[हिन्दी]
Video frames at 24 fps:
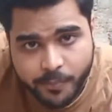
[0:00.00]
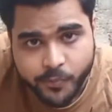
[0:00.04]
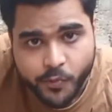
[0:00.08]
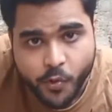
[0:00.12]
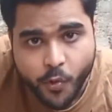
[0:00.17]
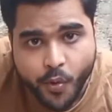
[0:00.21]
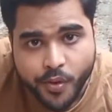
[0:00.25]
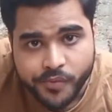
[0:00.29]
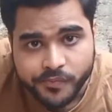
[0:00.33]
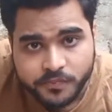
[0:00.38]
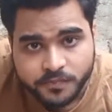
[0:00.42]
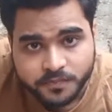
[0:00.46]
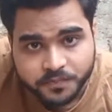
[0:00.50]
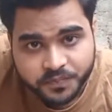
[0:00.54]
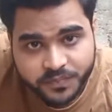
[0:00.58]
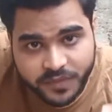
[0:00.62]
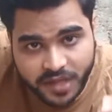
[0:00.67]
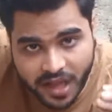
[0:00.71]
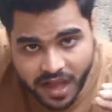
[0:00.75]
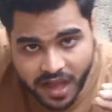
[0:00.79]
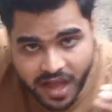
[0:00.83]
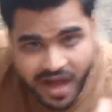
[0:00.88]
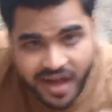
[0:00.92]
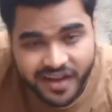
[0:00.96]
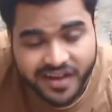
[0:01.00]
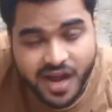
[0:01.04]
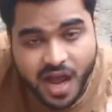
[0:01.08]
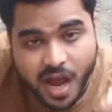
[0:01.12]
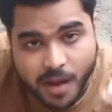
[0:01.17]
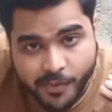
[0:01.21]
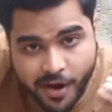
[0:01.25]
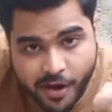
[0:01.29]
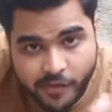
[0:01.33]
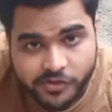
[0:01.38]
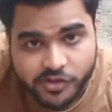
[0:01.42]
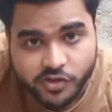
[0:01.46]
आपको हर
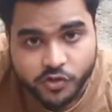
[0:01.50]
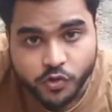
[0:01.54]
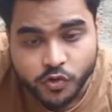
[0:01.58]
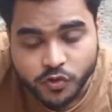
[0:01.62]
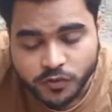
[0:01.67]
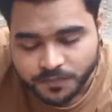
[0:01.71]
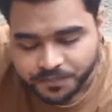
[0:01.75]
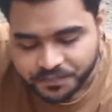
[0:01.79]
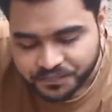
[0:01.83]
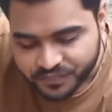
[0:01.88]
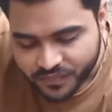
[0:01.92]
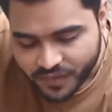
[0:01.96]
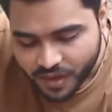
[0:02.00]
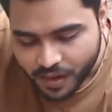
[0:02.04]
अमावस को